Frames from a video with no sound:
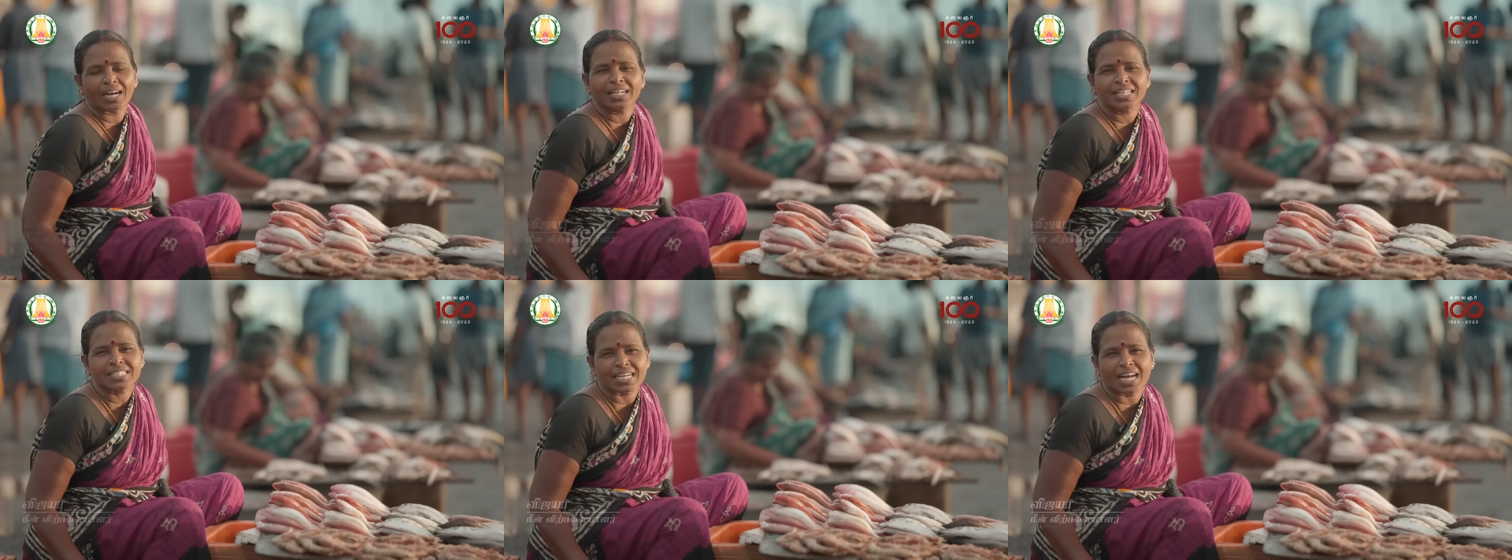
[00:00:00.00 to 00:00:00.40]

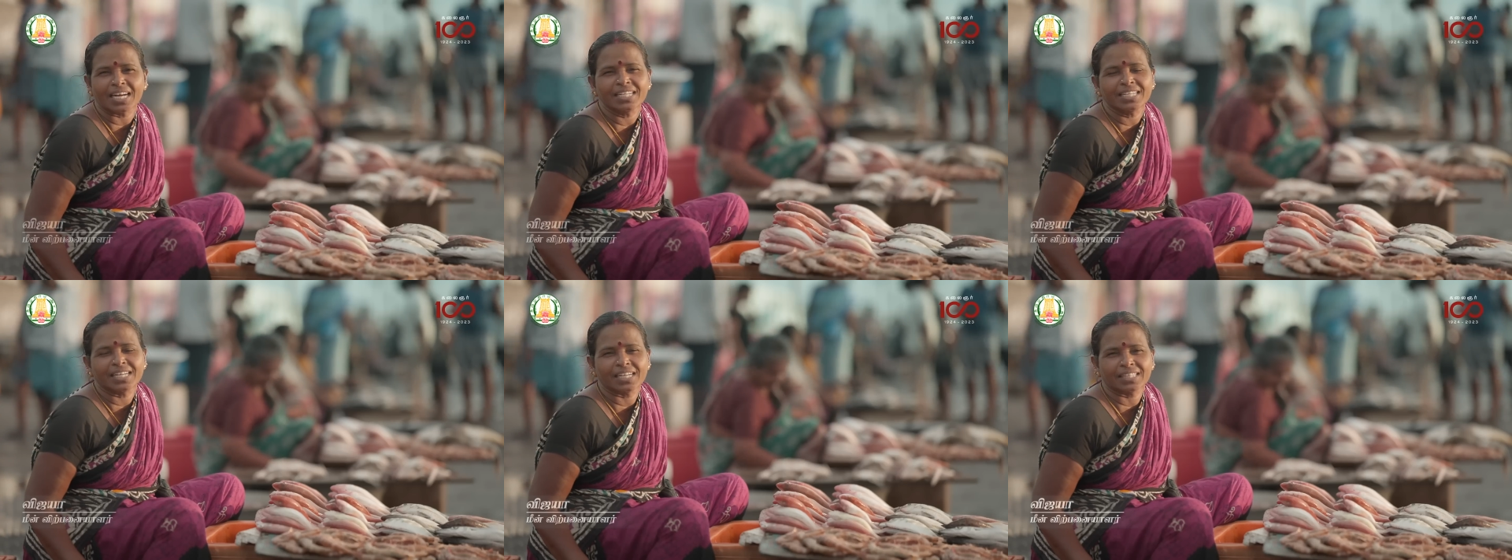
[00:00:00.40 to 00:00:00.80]
ஆனால்
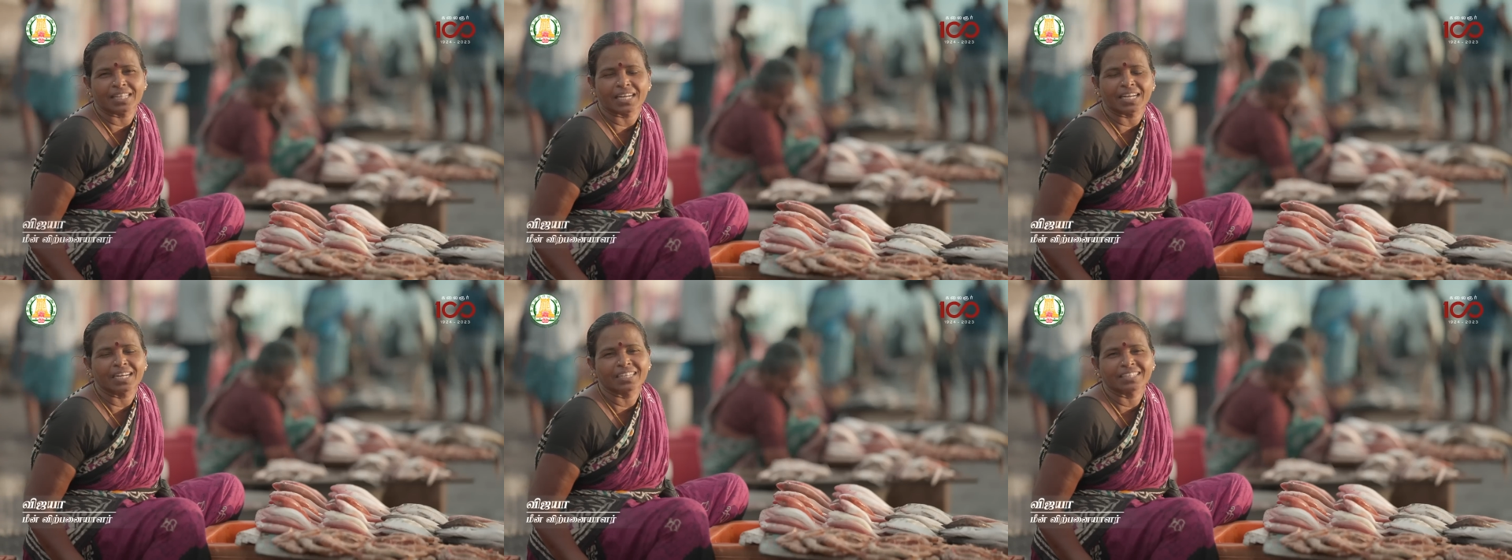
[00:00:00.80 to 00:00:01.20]
ஸ்டாலின்
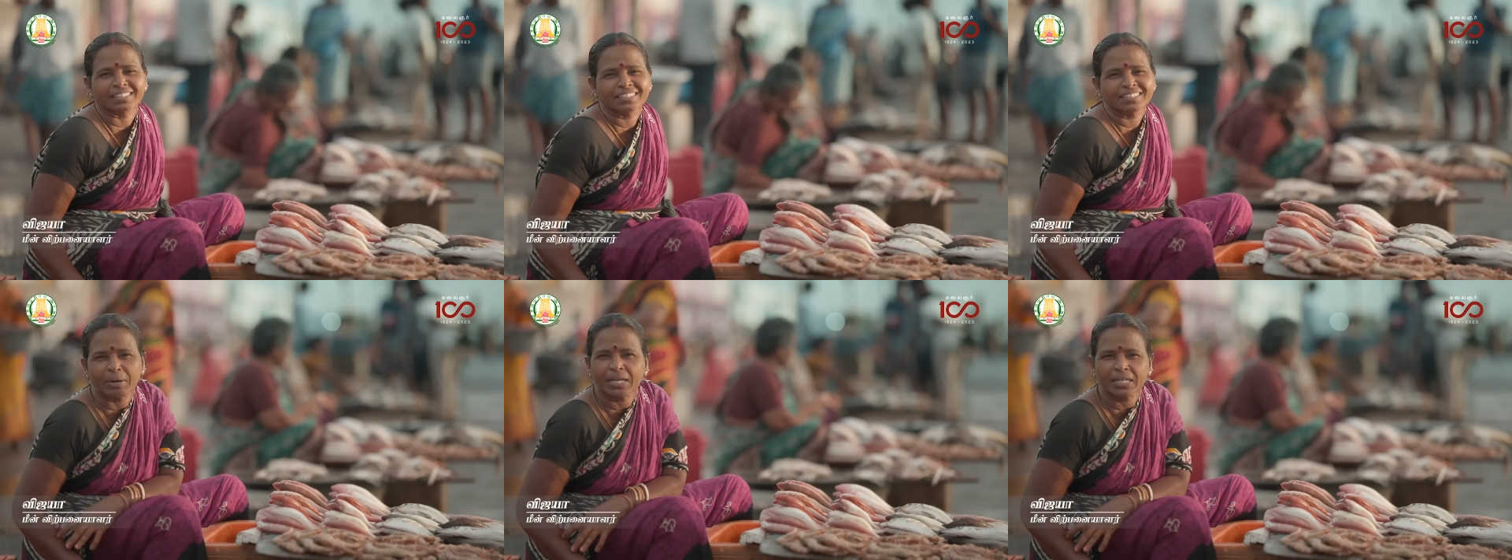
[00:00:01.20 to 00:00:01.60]
தராங்க
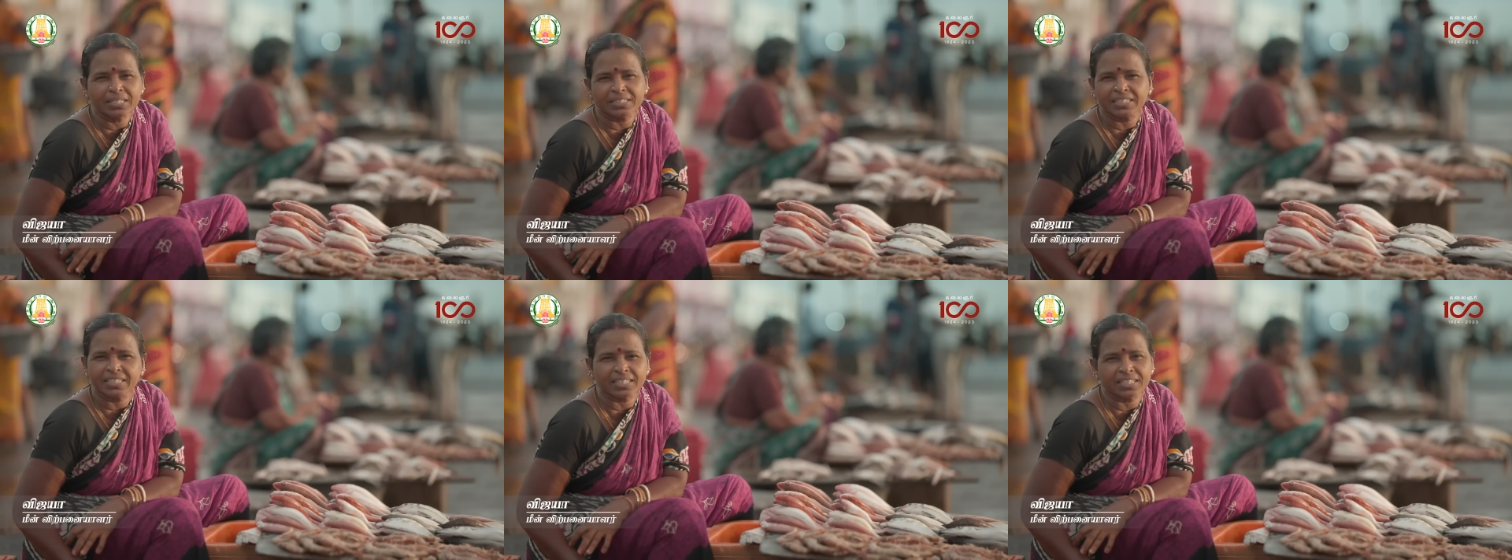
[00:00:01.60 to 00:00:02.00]

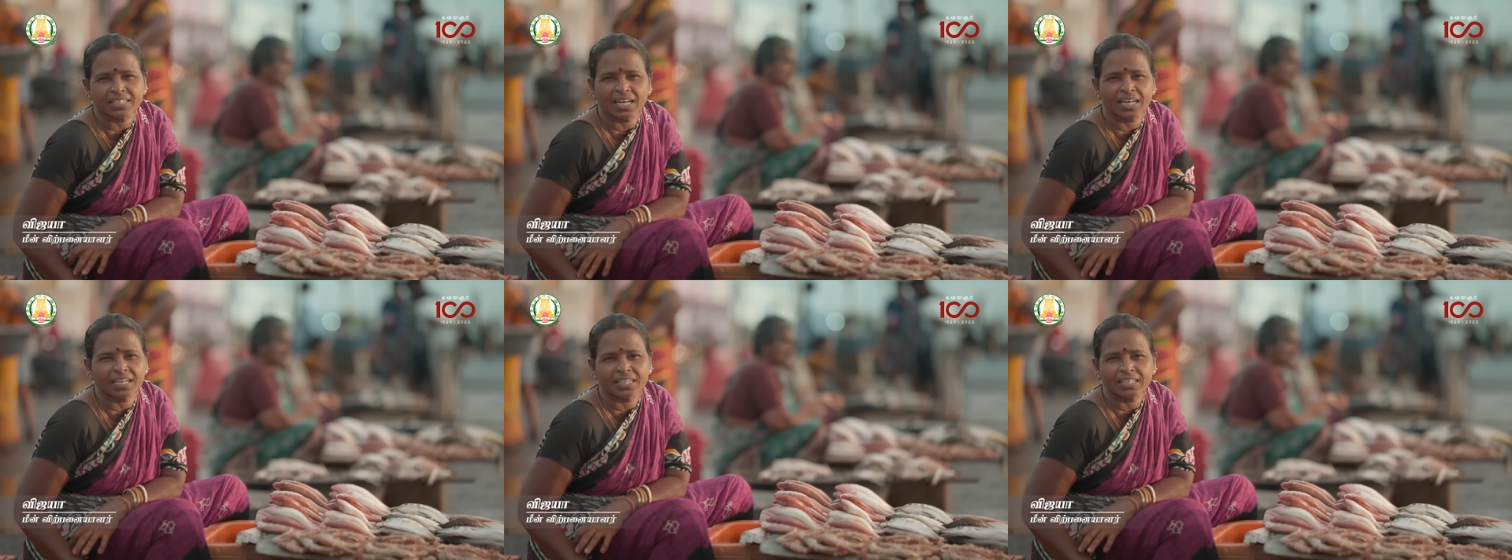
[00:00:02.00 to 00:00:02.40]
மகளிர்
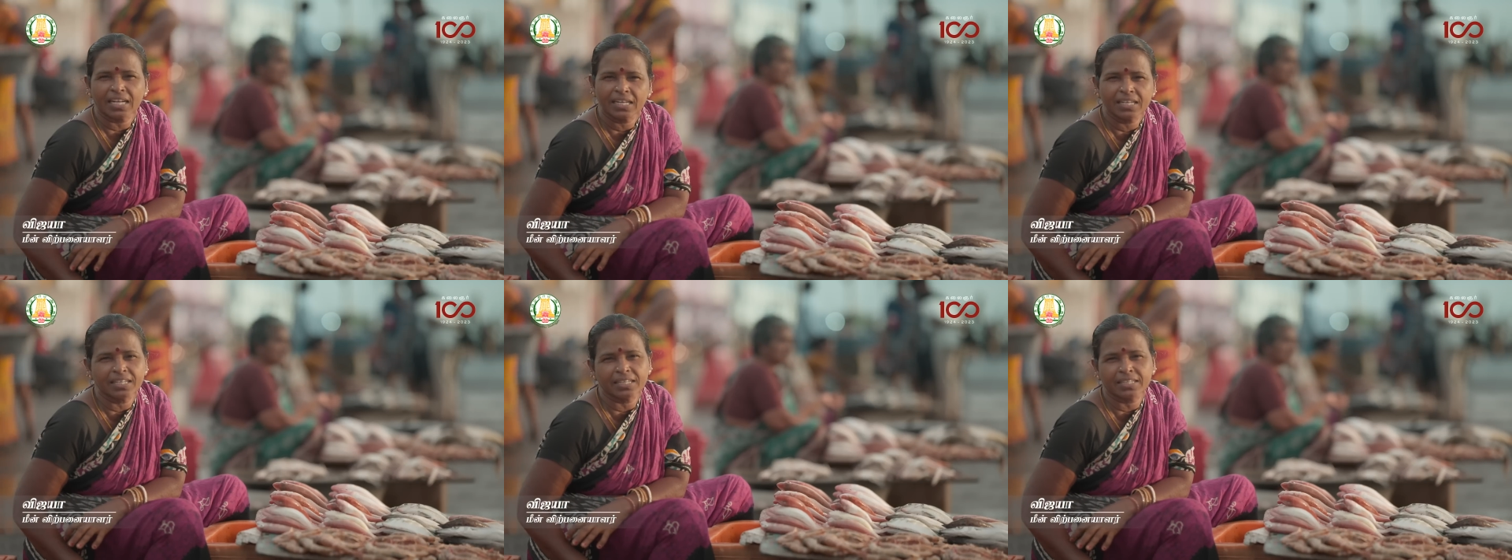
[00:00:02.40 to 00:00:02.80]
திட்டத்துக்காக
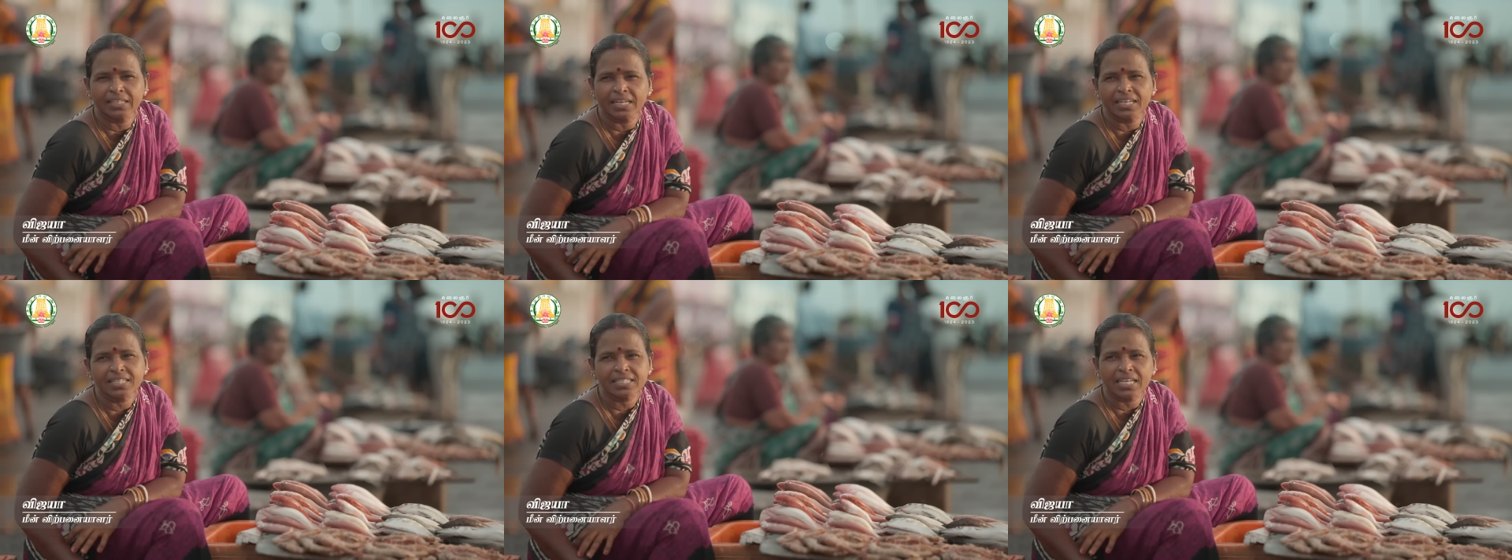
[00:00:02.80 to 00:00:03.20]
நல்ல
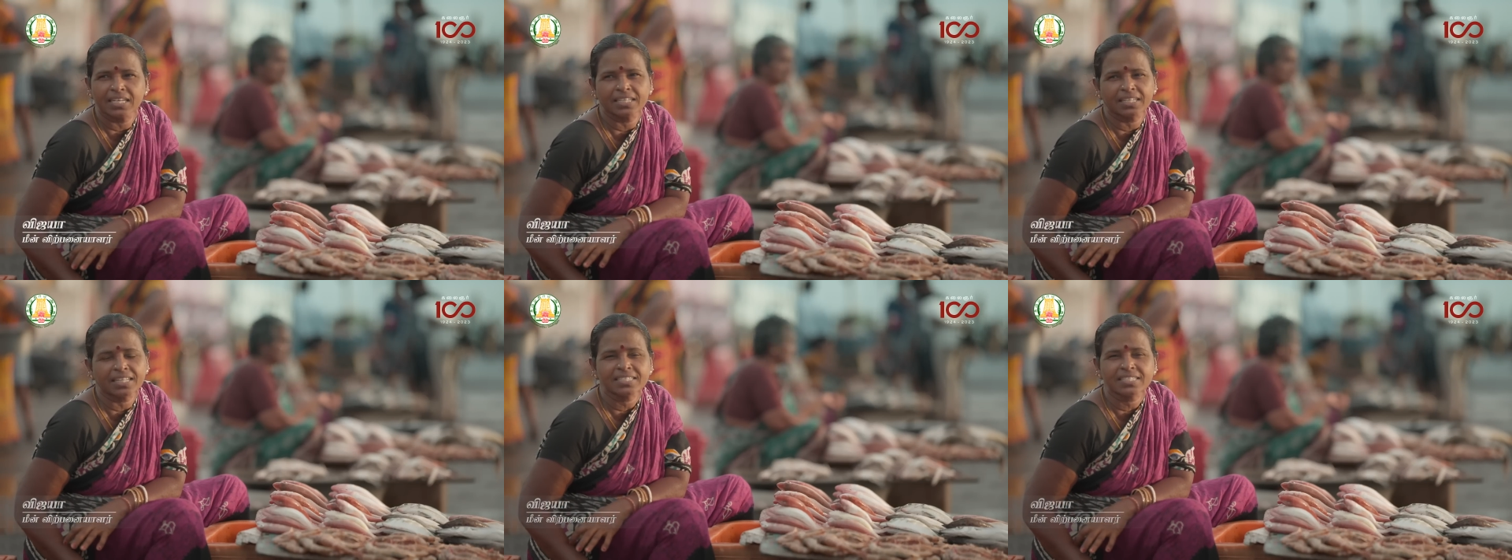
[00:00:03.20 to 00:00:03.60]
நல்ல
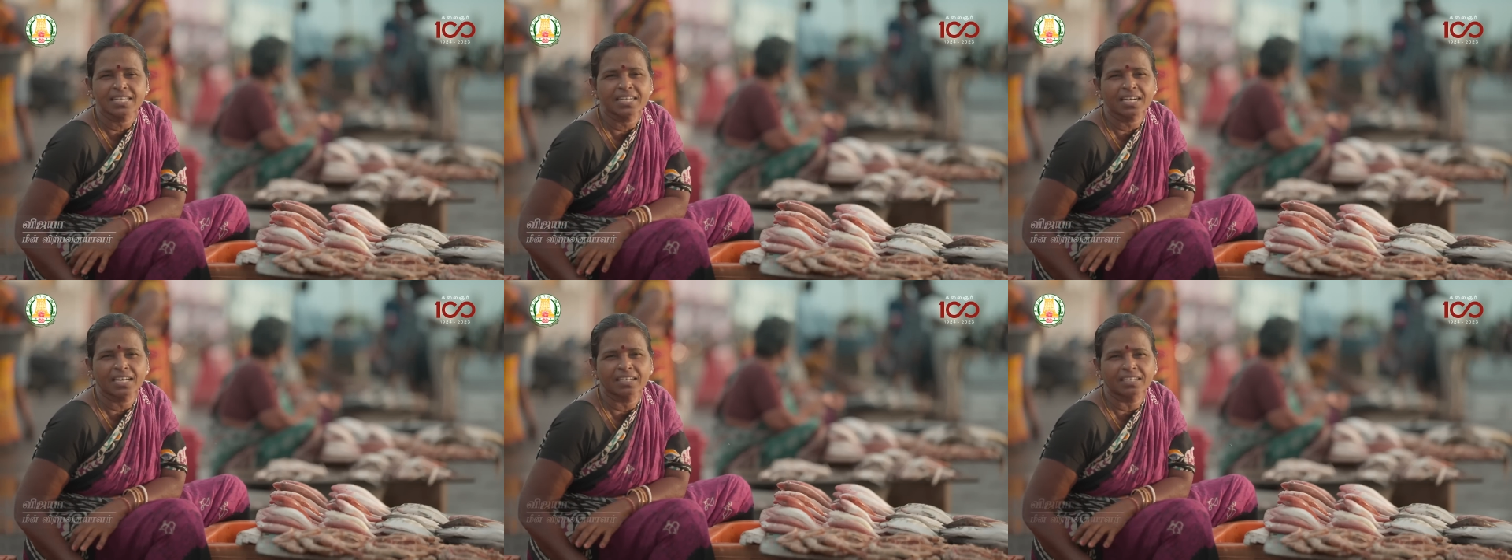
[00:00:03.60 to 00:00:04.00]
சலுகை தான்
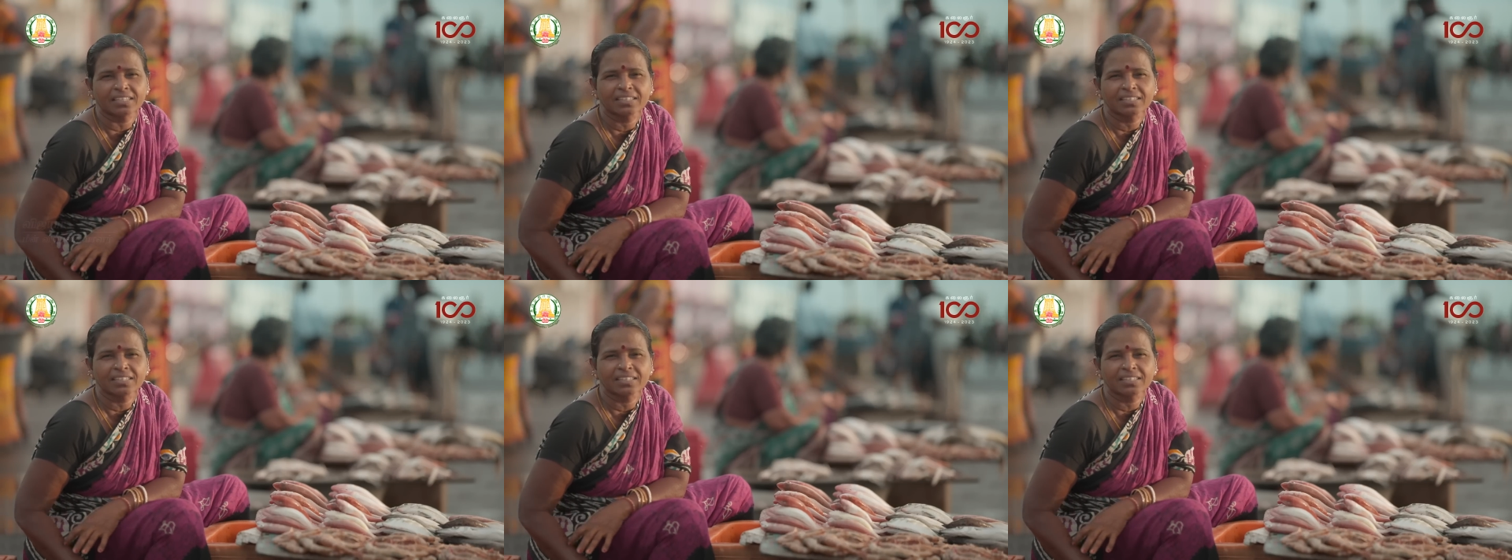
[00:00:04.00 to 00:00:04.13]
செய்கிறாங்க